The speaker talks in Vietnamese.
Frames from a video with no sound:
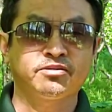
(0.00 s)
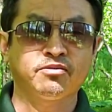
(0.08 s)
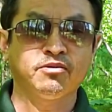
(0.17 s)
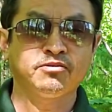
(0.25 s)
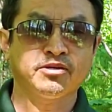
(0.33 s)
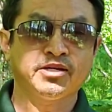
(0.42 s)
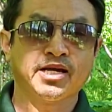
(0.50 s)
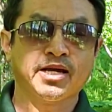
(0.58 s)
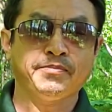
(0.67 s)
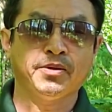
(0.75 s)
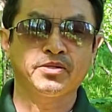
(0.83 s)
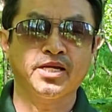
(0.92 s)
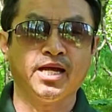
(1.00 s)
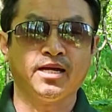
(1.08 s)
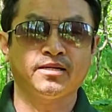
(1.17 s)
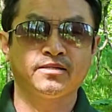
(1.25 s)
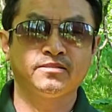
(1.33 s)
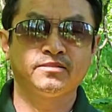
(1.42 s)
trâu lớn cho nó cấp bầu thế
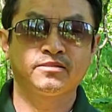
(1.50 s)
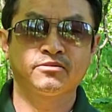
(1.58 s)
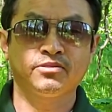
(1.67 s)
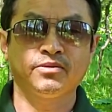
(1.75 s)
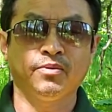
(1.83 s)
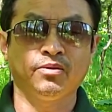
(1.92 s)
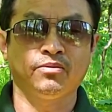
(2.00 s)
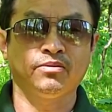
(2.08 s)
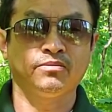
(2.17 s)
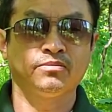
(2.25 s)
cứ tiêm không